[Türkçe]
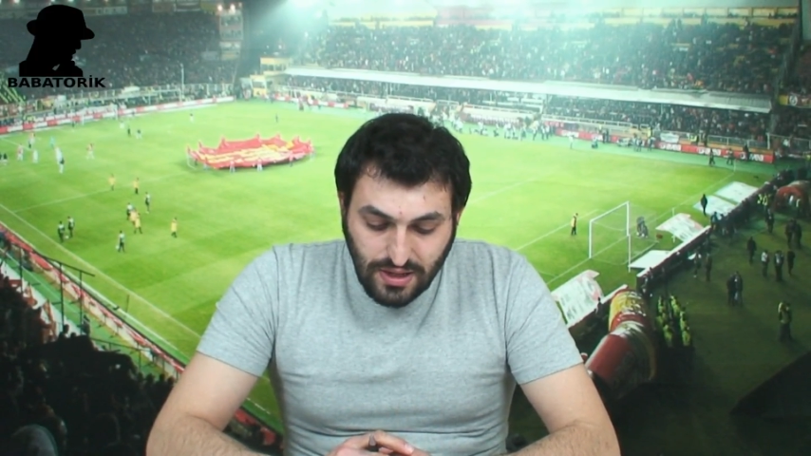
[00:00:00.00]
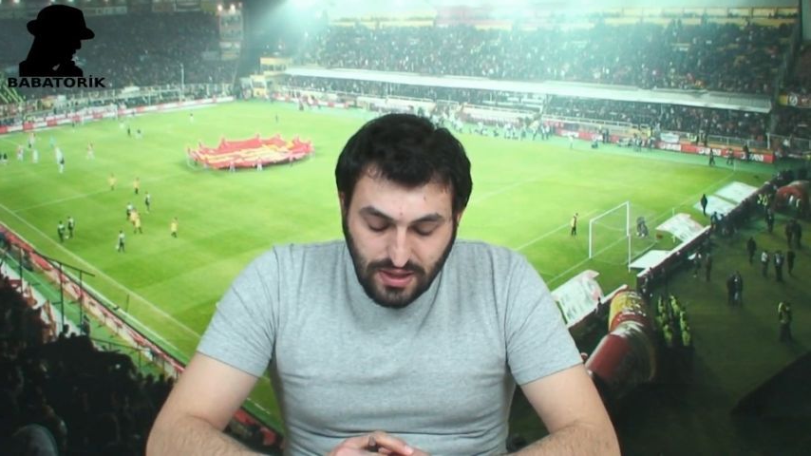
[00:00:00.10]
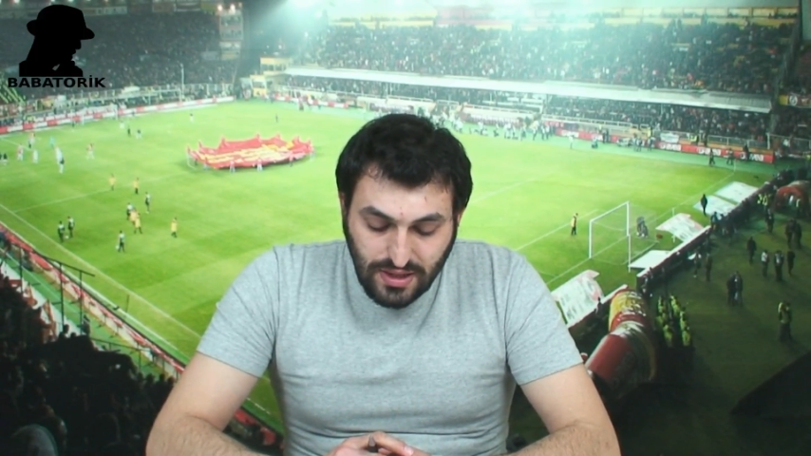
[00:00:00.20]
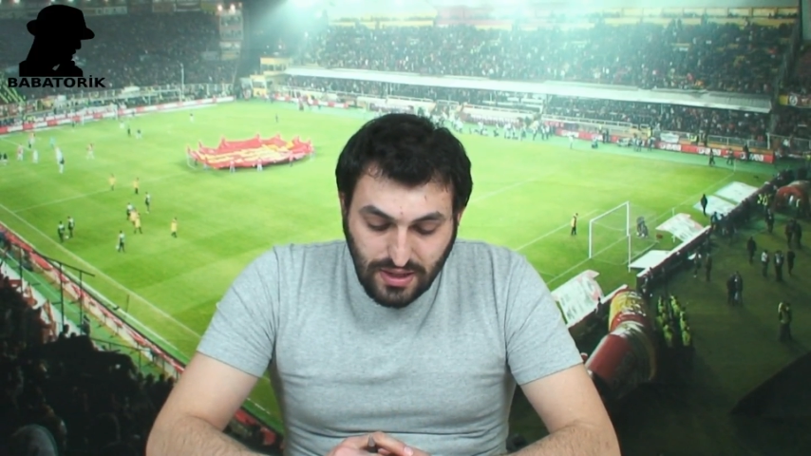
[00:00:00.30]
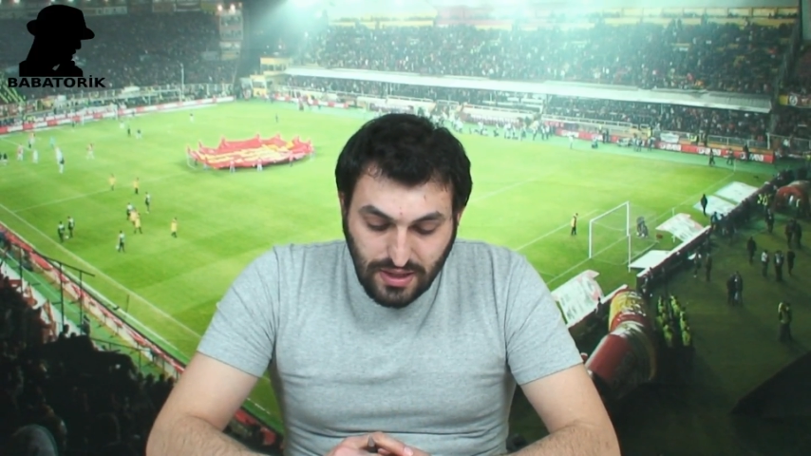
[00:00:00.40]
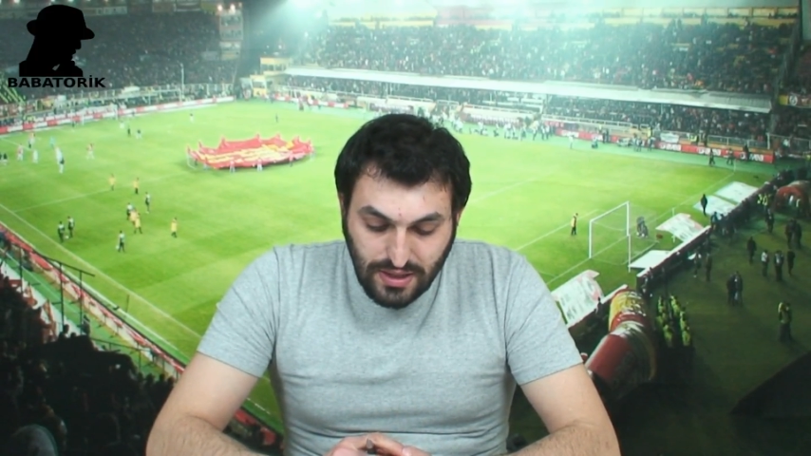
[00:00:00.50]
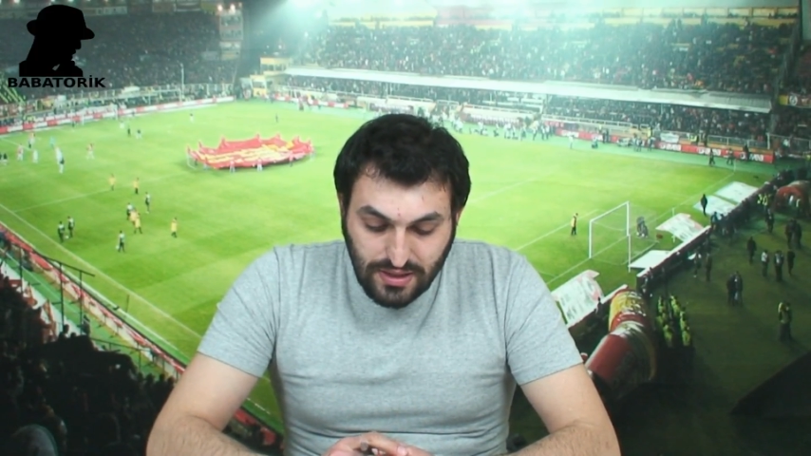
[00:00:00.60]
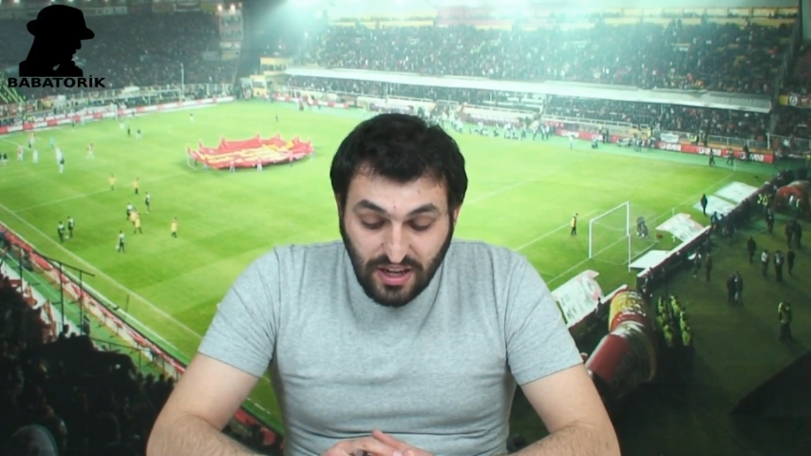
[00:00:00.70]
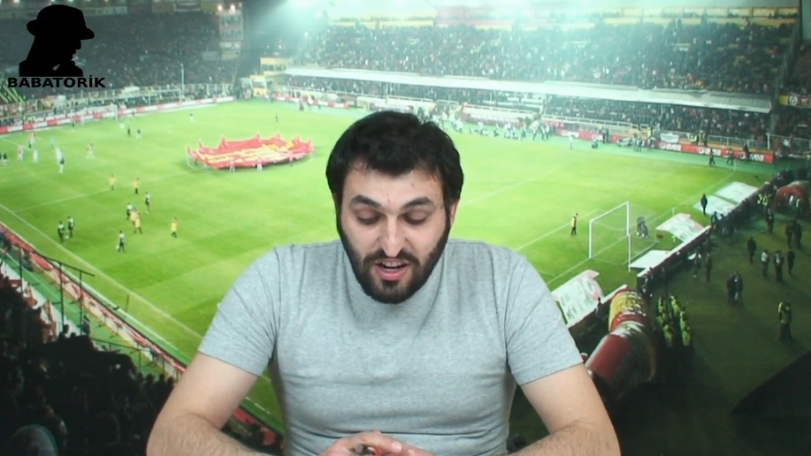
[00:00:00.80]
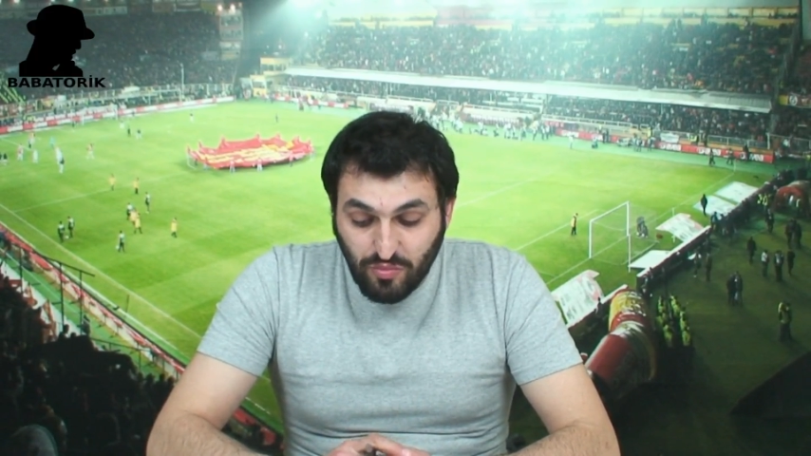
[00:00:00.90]
E,
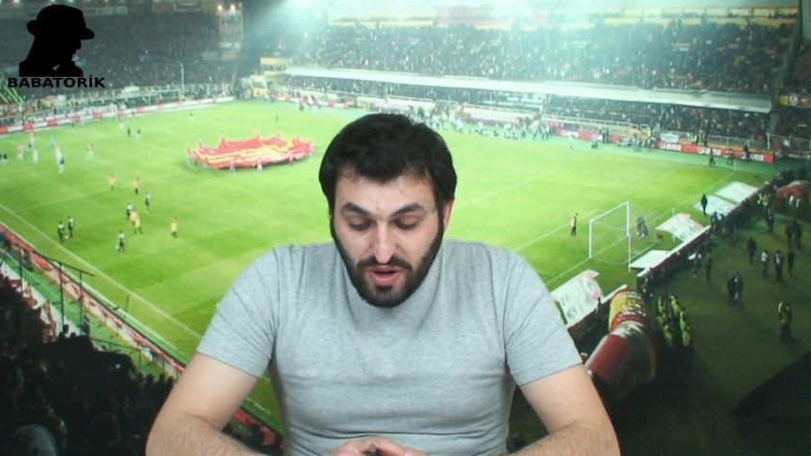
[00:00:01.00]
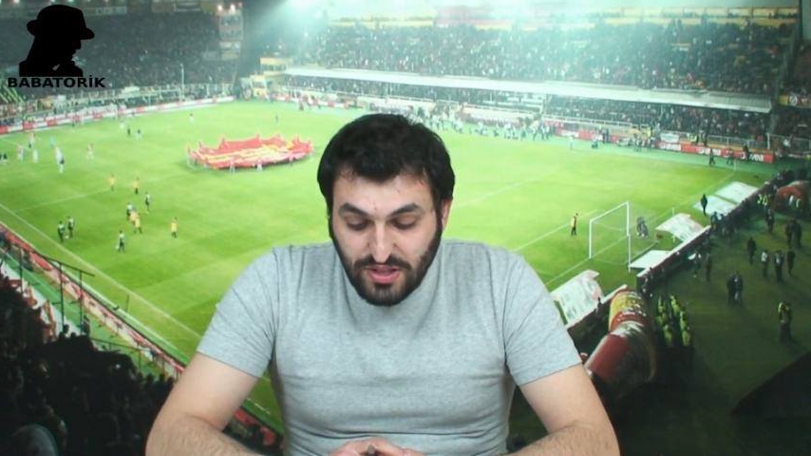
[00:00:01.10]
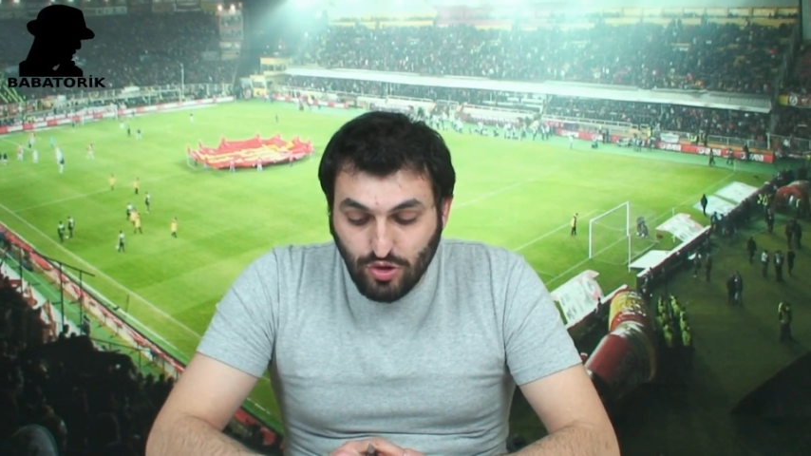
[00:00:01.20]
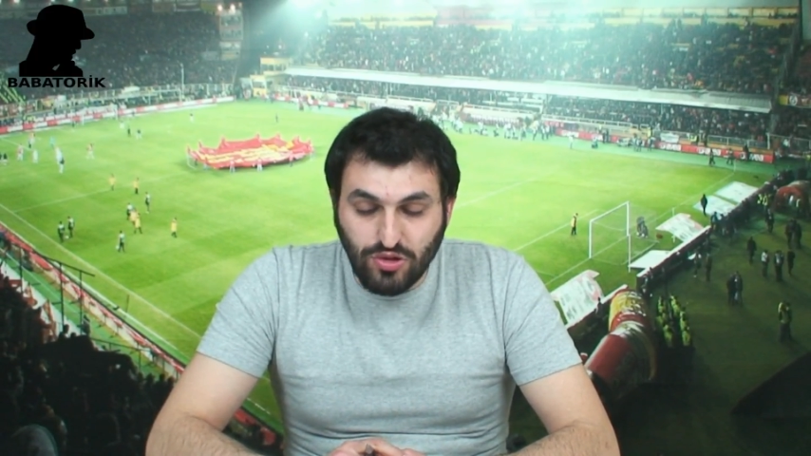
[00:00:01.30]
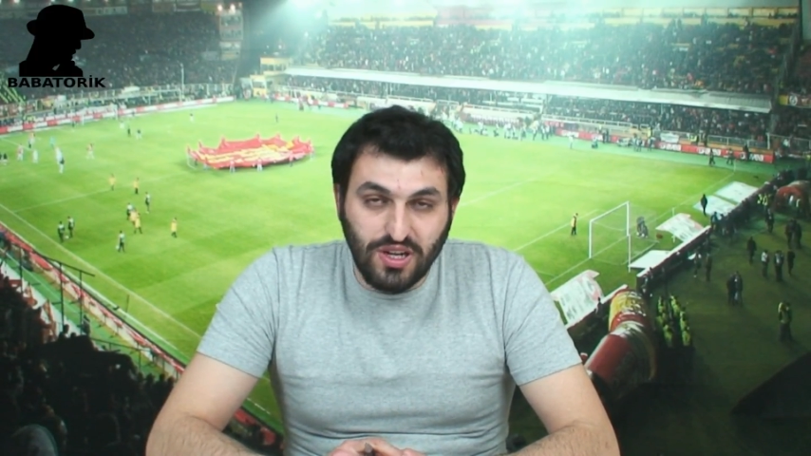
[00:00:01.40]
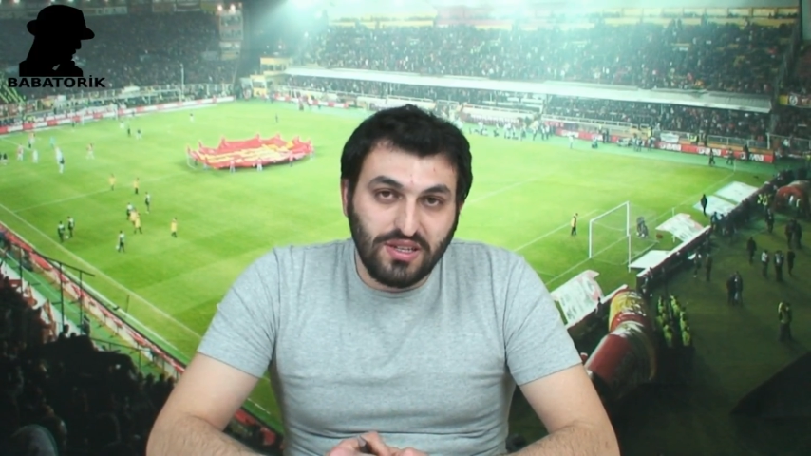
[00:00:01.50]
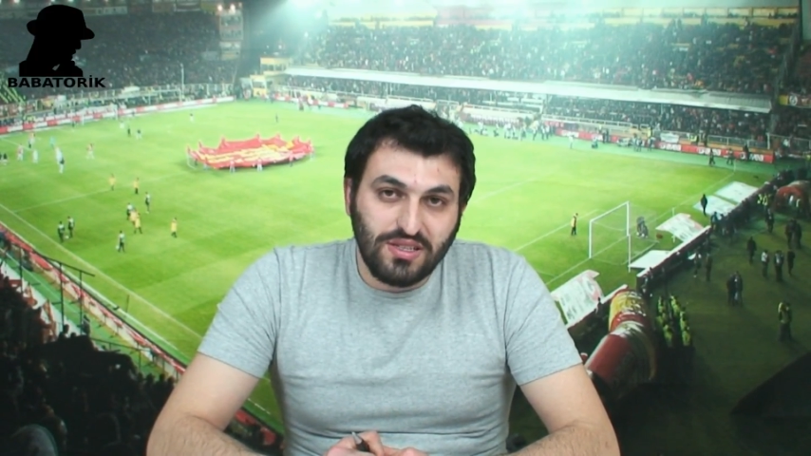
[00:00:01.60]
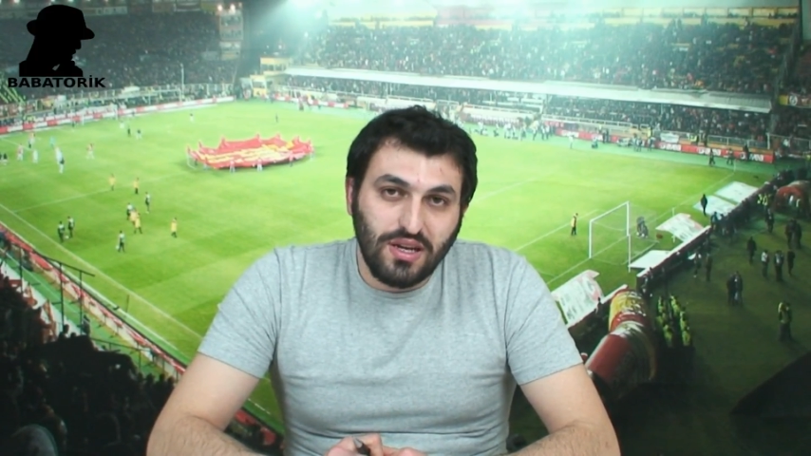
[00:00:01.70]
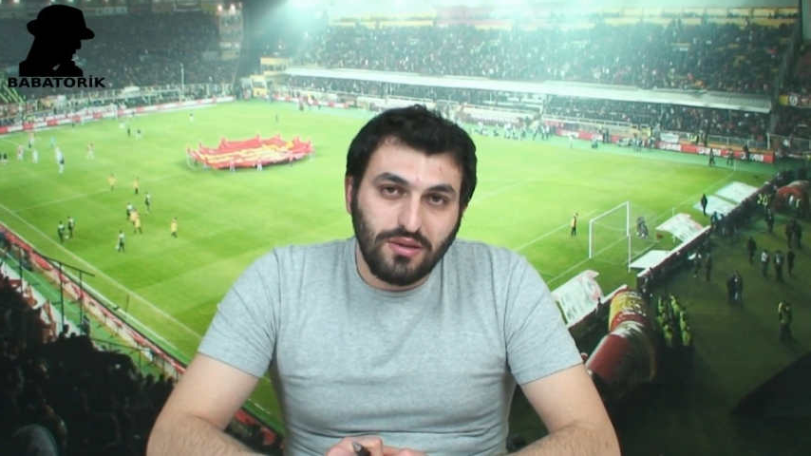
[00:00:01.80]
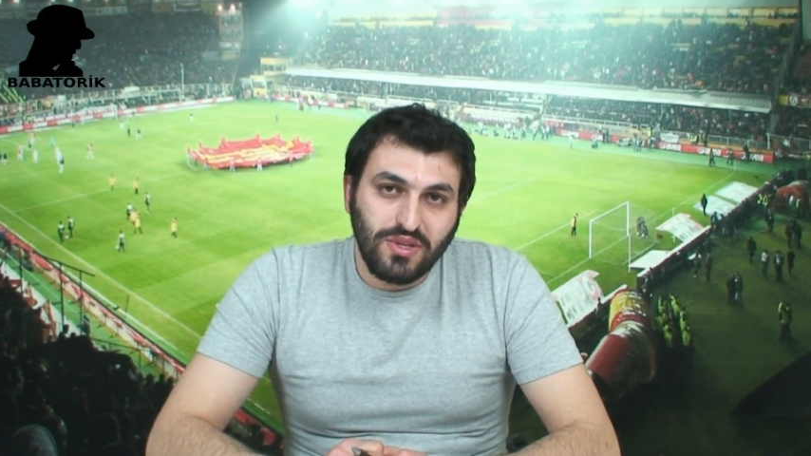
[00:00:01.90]
taraf bahsi olarak da